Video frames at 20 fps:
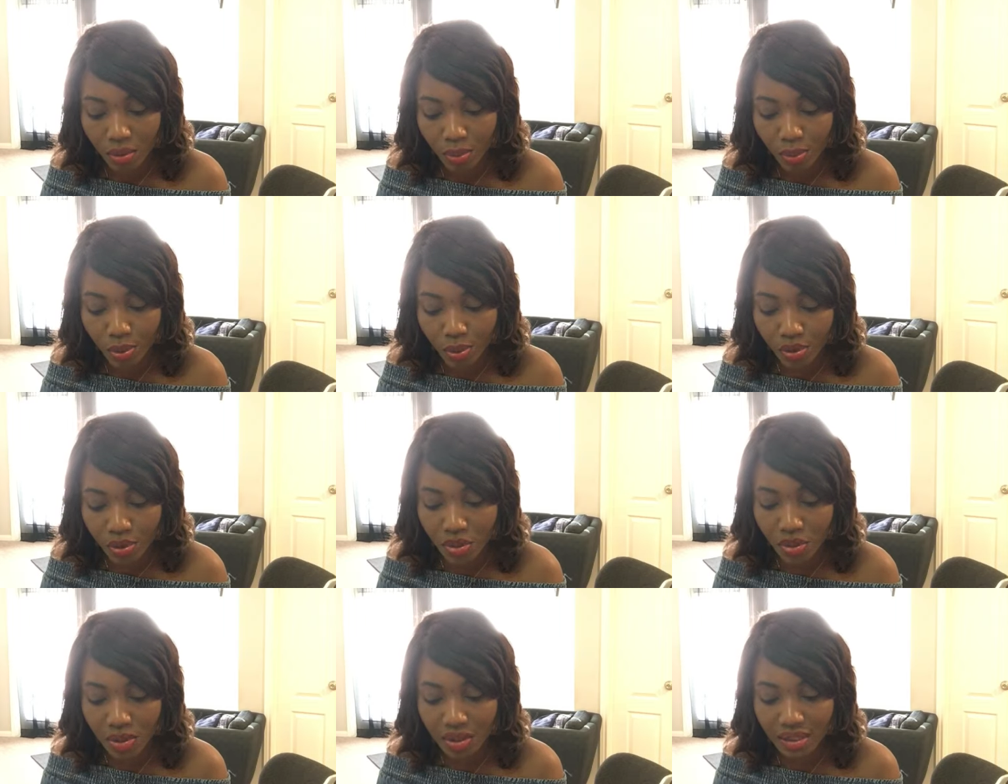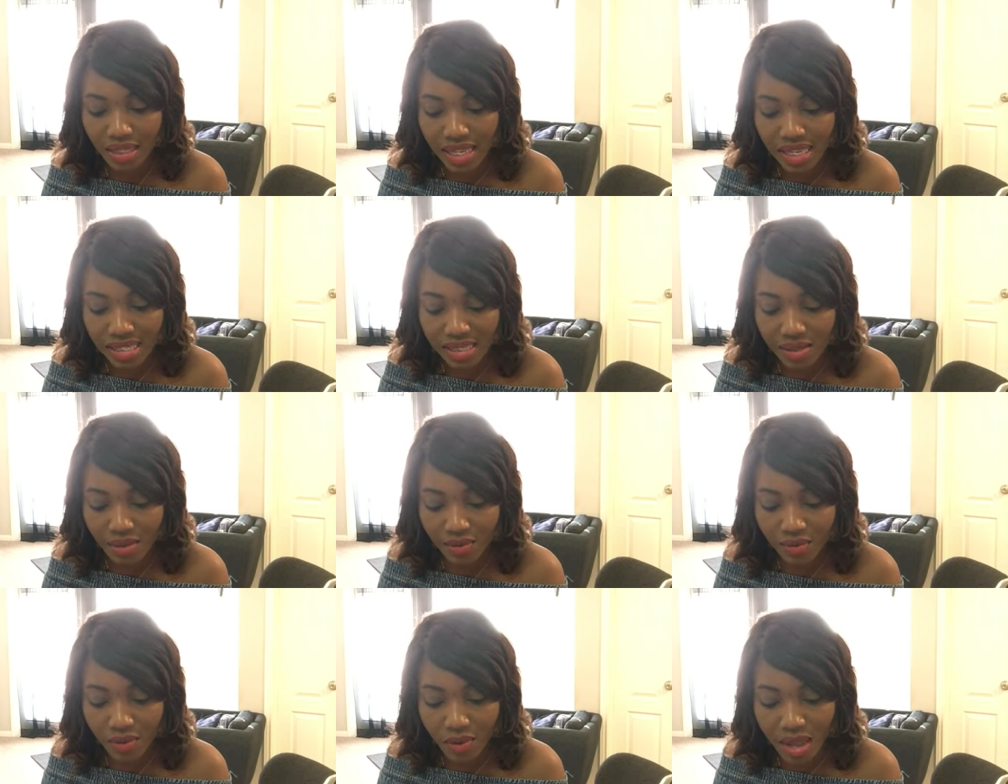Plus de
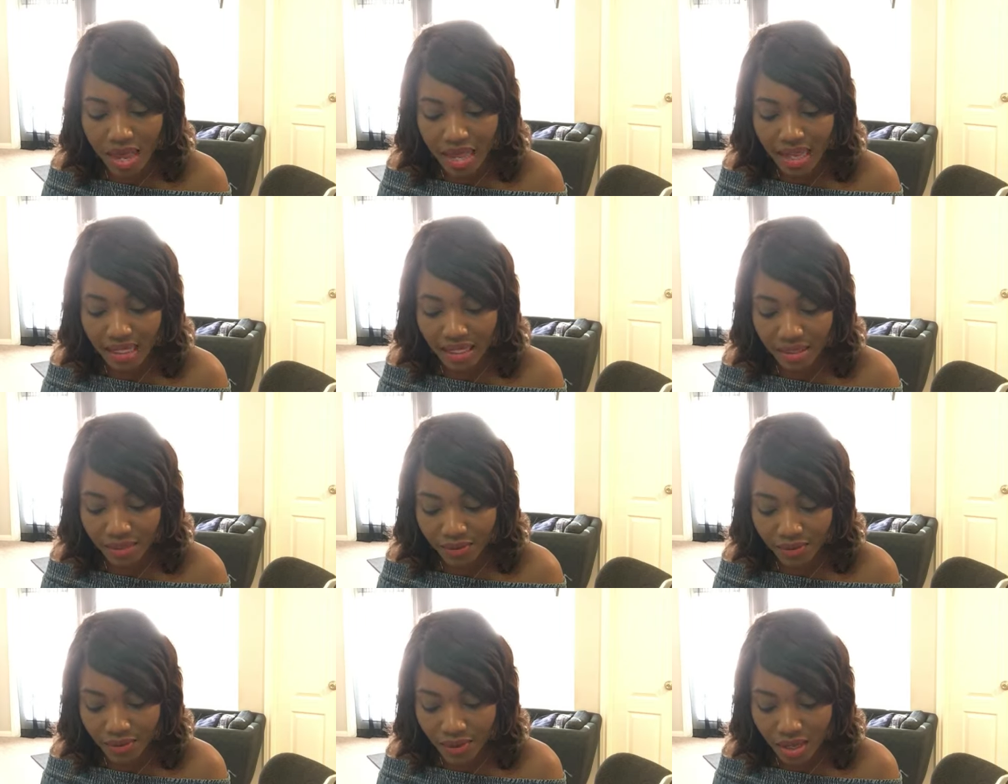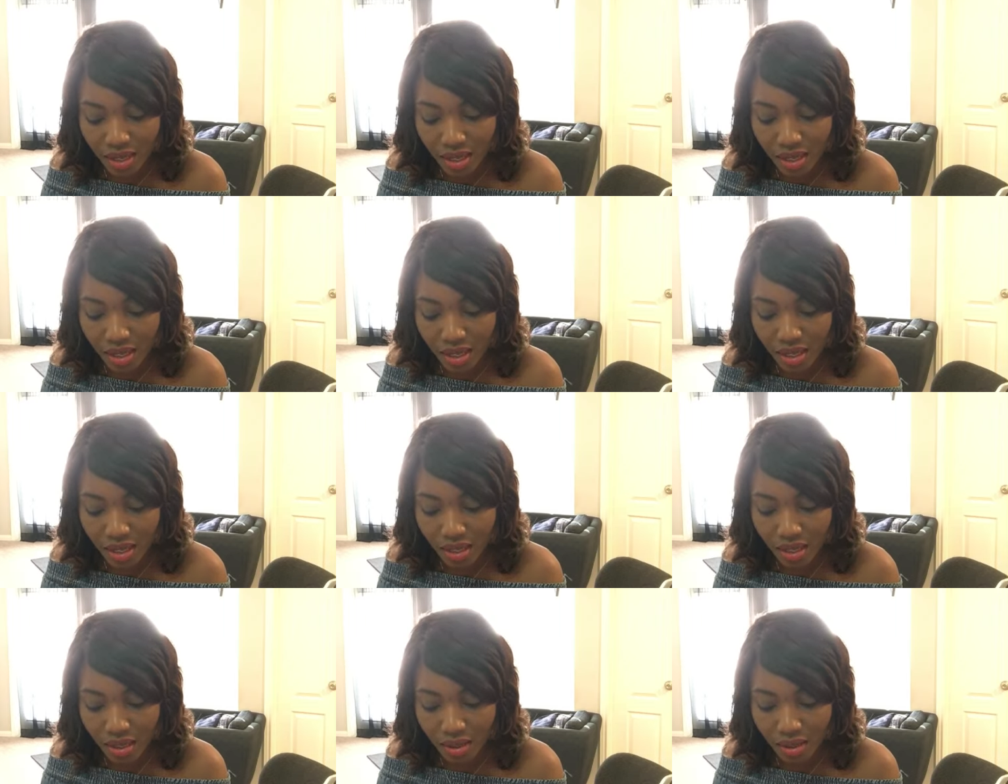tests vont arriver.